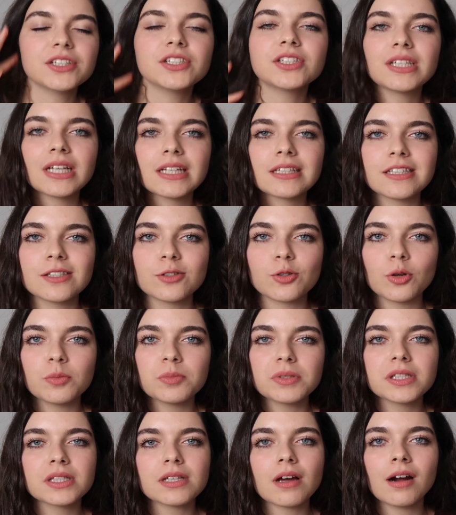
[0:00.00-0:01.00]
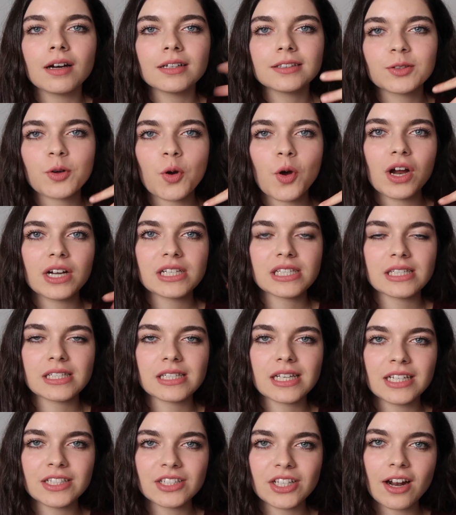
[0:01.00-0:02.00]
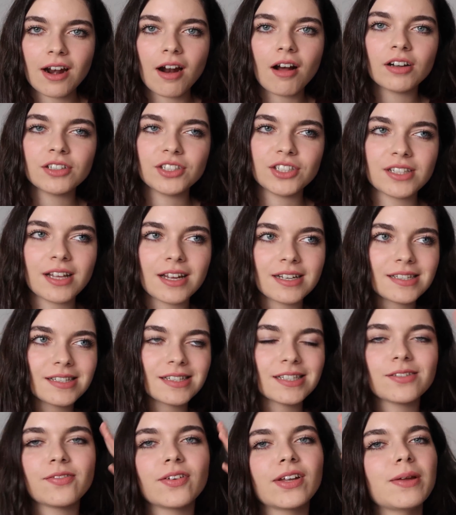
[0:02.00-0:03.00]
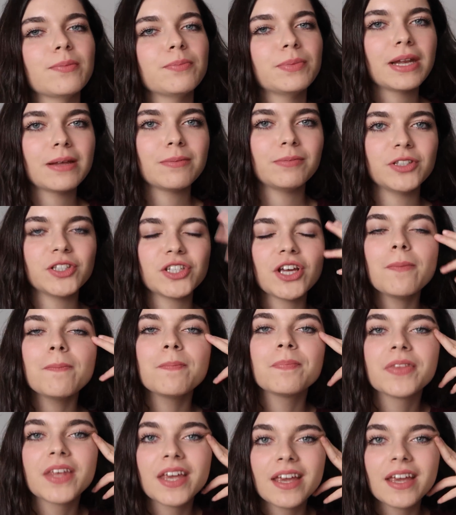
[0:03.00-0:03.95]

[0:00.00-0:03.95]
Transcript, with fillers: ben çiçek çiziyorum siz artı koyarsanız ejderha çizersiniz falan bilemeyeceğim.